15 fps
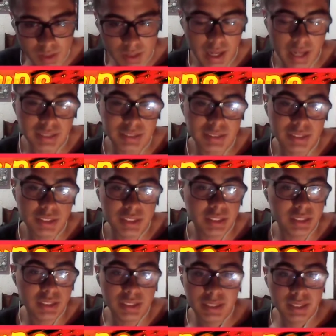A este
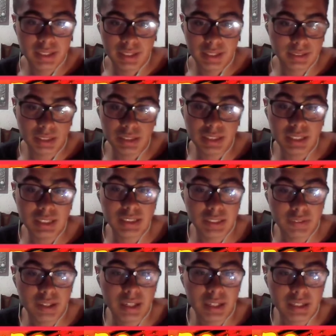Jiren, este Jiren se
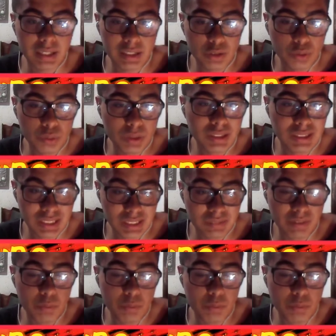va a dar Endurance y se va a